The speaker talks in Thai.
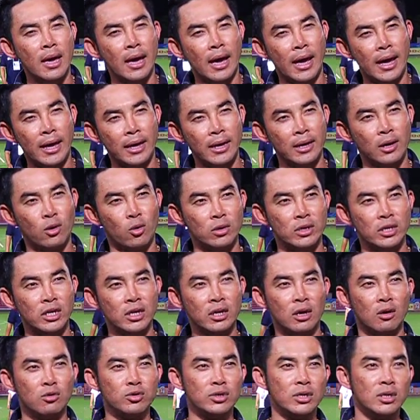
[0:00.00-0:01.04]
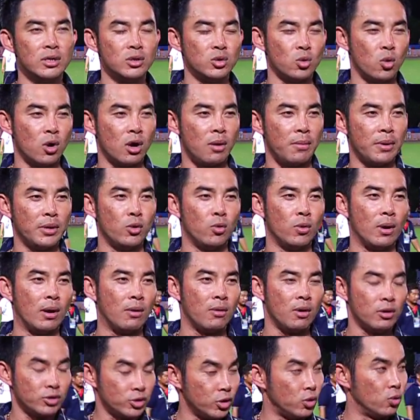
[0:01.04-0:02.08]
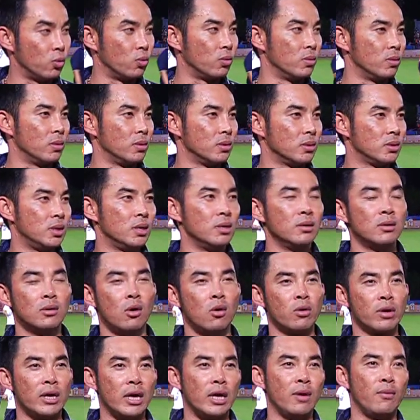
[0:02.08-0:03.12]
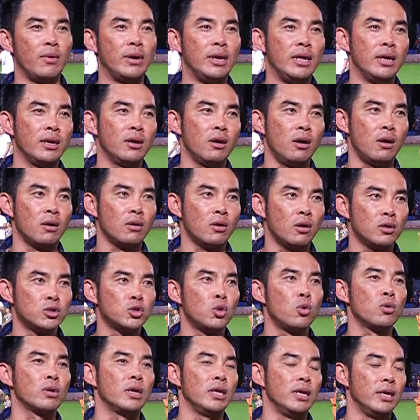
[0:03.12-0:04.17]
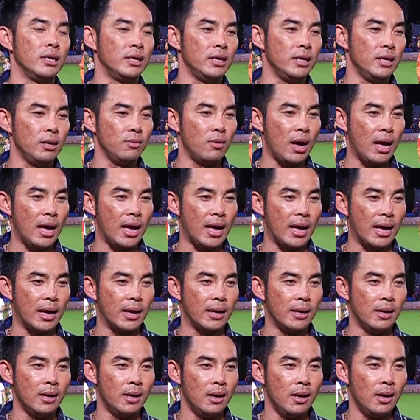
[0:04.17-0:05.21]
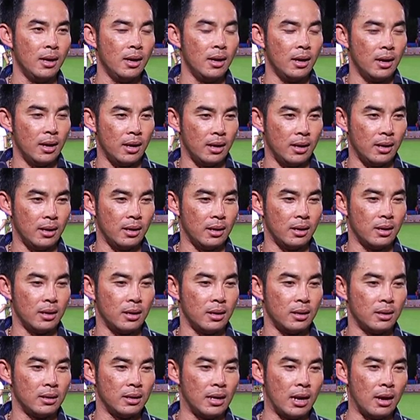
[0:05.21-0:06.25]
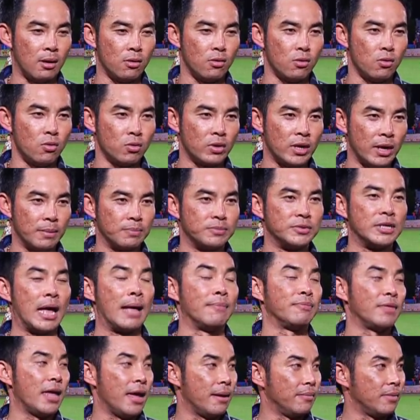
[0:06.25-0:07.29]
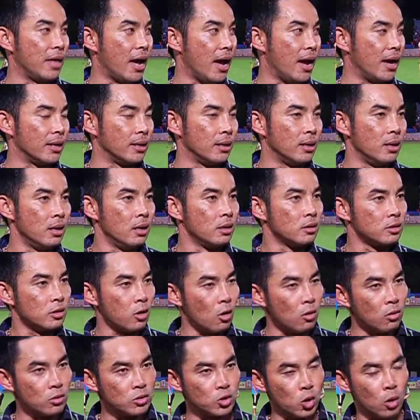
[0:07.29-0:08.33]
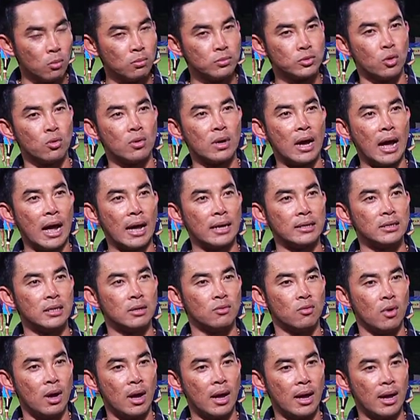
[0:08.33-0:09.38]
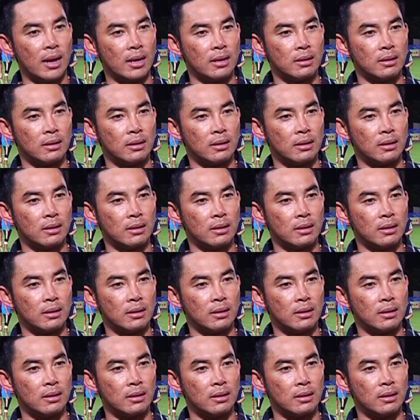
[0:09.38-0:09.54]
ให้คนที่เขาซื้อตั๋วเข้ามาดูเราเขาสนุก ถึงโอเควันนี้ก็ก็โชคดีที่ว่าเเราเก็บ3แต้มได้ ต้องชมสงขลาจริงว่า